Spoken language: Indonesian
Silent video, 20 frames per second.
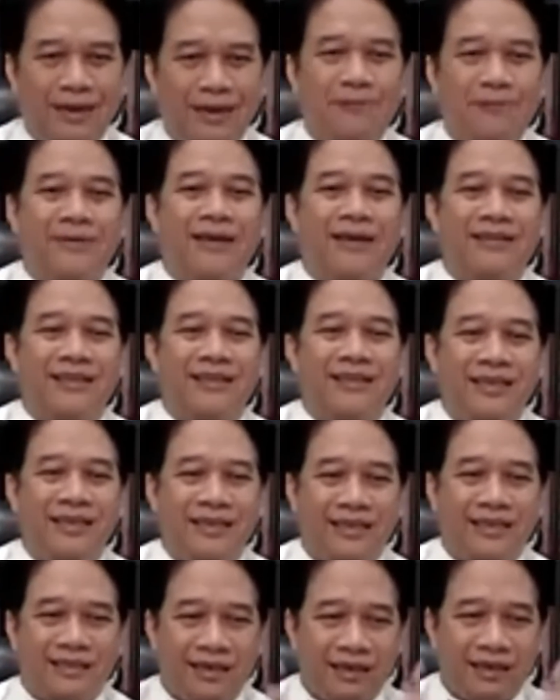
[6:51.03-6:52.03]
dalam arti
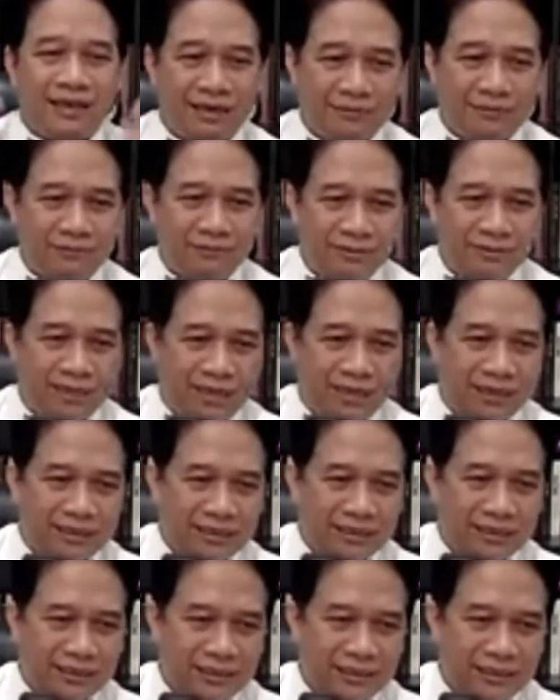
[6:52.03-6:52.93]
kita kan punya